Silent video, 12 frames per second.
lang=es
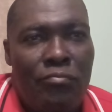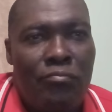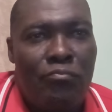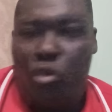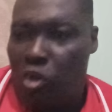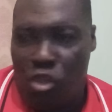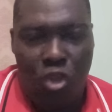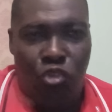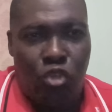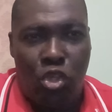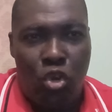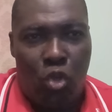Porque yo no
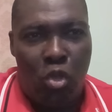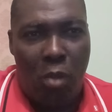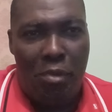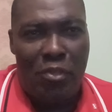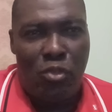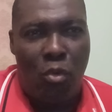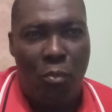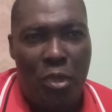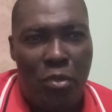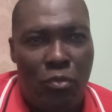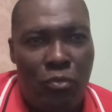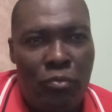soy de los que iba hablando los
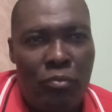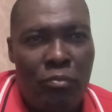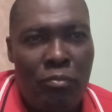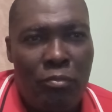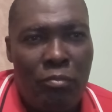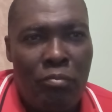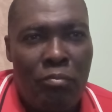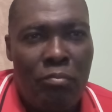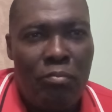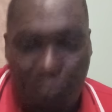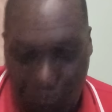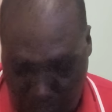míos.
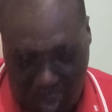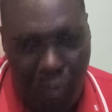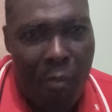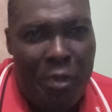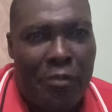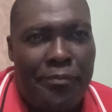Pruébame.